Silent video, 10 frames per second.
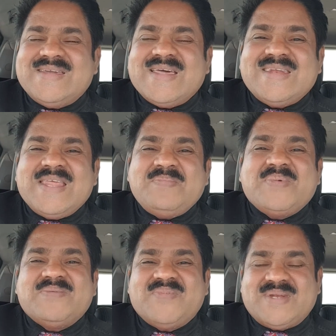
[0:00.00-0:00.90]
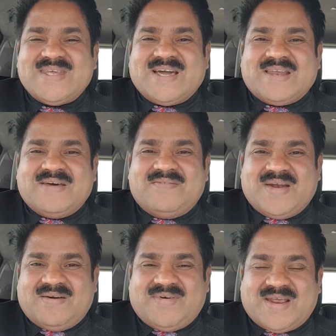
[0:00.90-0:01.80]
என்னை பின்பற்றி க
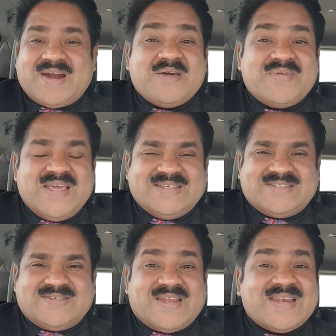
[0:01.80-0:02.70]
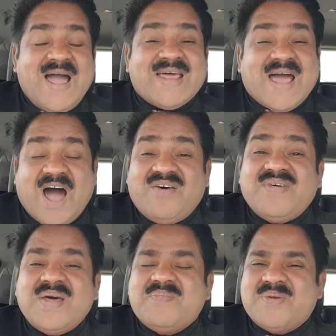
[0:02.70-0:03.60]
வர கடவுள்னு இயேசு சொன்னார் யாரை
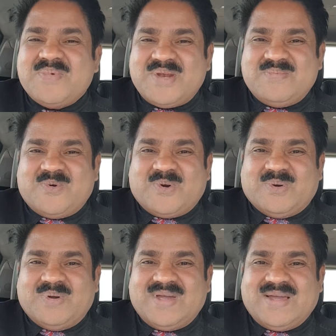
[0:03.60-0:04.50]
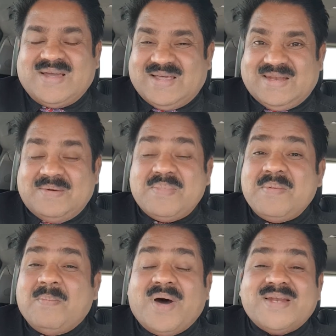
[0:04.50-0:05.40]
அவரை பின்பற்றி போனோம் நம்ம
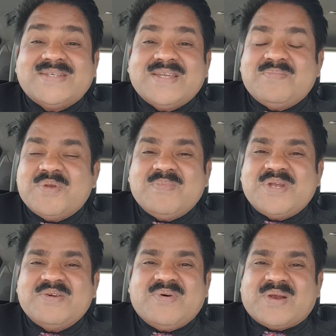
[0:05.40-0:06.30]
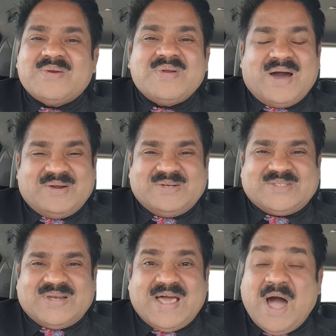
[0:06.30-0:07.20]
மனுஷனை பின்பற்றி வரணும்னு ஆண்டவர்
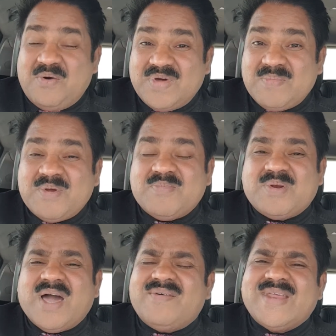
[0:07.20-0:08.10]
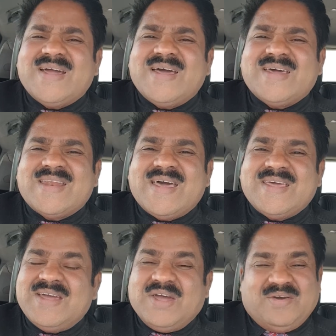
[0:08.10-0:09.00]
சொல்ல அவரை பின்பற்றி அவர் எங்கே
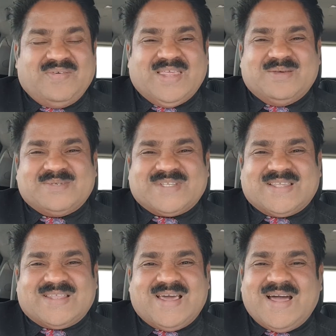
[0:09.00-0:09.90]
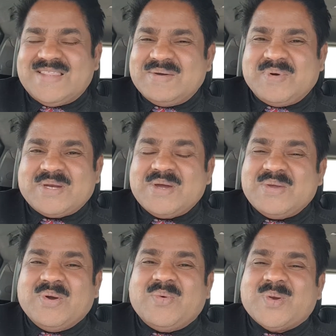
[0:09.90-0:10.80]
இருக்கிறாரு வேத புஸ்தகத்தில் அதான் பாருங்கள்
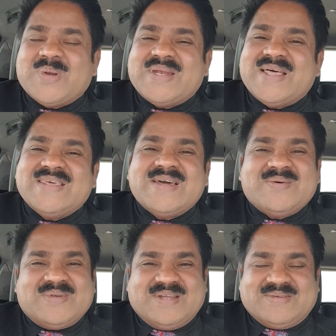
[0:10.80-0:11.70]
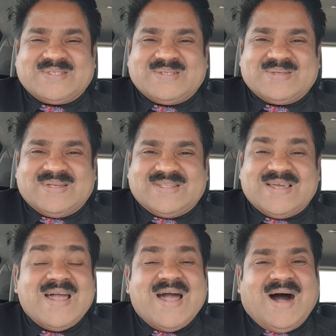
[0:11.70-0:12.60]
யோவன் ஒன்று அதிகாரம் வசனம் சொல்லுது
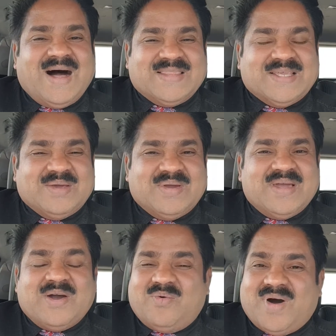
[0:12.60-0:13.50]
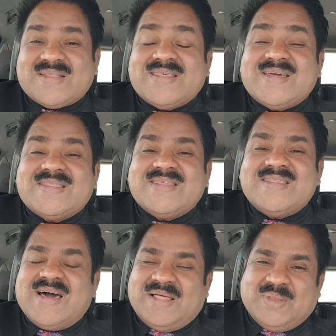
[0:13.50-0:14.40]
அதில் வார்த்தை
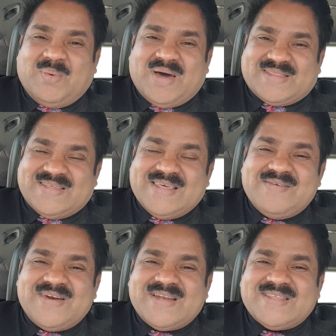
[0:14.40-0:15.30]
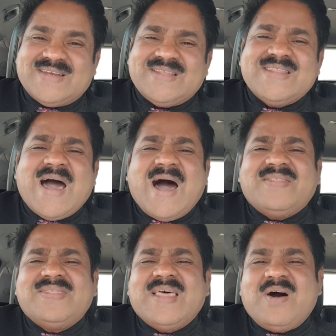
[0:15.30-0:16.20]
இருந்தது அந்த வார்த்தை தேவனிடத்தில் இருந்தது
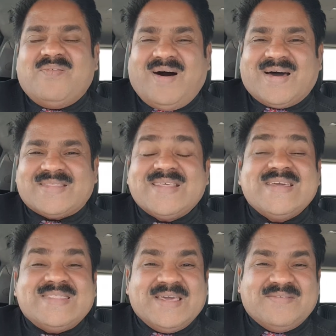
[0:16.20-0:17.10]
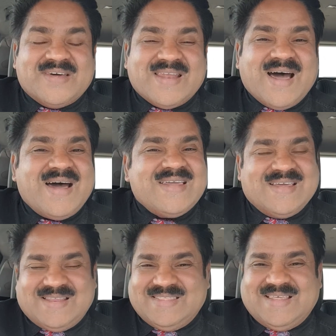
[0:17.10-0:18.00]
அந்த வார்த்தை தேவனாய்
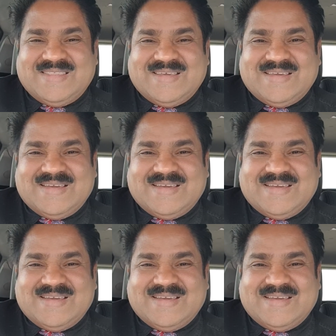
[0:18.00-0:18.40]
இருந்தது